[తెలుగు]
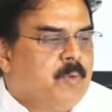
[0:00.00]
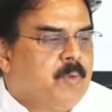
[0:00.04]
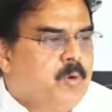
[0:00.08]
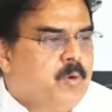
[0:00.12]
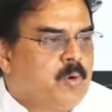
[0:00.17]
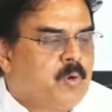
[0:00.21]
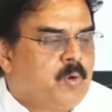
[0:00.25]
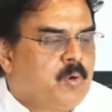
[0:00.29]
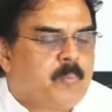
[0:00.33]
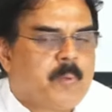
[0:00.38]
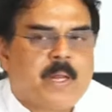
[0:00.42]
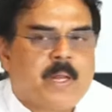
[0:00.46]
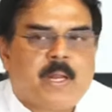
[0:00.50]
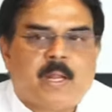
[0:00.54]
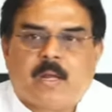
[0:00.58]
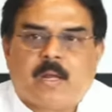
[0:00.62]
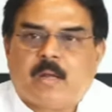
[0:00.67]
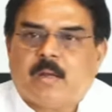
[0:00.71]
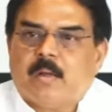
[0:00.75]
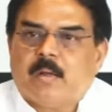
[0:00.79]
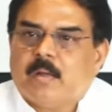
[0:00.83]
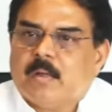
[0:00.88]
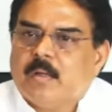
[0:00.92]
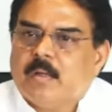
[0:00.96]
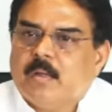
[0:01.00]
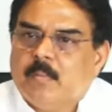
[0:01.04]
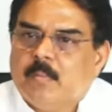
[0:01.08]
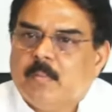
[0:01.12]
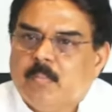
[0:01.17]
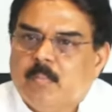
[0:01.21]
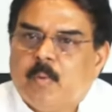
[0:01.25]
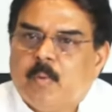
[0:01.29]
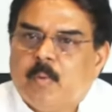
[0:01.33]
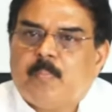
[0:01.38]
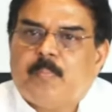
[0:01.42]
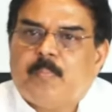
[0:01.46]
నలభై మూడు రూపాయల
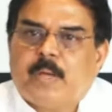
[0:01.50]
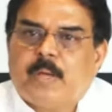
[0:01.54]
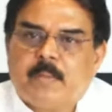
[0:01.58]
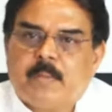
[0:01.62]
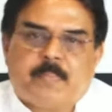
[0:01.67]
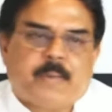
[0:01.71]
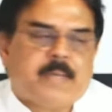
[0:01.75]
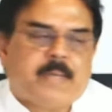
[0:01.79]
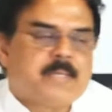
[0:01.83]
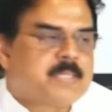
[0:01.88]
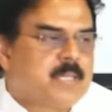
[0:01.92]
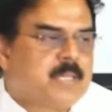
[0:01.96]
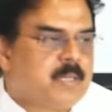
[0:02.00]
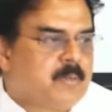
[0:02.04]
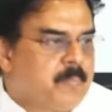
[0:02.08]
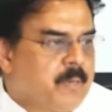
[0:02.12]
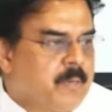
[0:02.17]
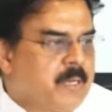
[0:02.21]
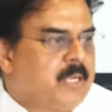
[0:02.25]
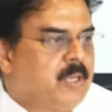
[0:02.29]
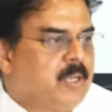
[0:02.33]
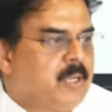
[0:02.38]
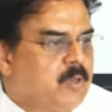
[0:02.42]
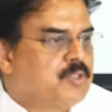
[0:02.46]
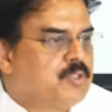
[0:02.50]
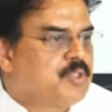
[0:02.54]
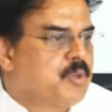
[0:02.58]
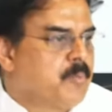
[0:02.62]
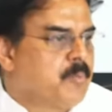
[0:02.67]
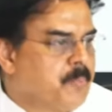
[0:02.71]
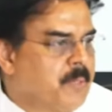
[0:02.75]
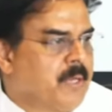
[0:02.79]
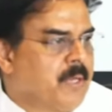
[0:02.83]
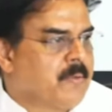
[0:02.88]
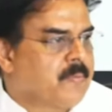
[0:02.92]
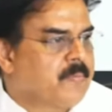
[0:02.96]
ముప్పై పైసలు పర్
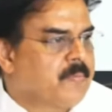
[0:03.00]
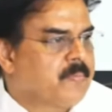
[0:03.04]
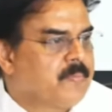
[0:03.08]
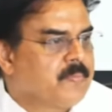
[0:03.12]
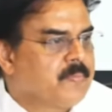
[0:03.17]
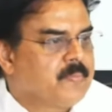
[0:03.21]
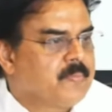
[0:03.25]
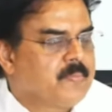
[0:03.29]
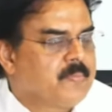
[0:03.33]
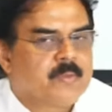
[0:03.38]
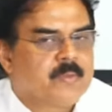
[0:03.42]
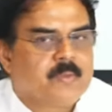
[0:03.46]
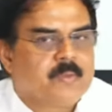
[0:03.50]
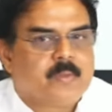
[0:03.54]
కిలో చొప్పున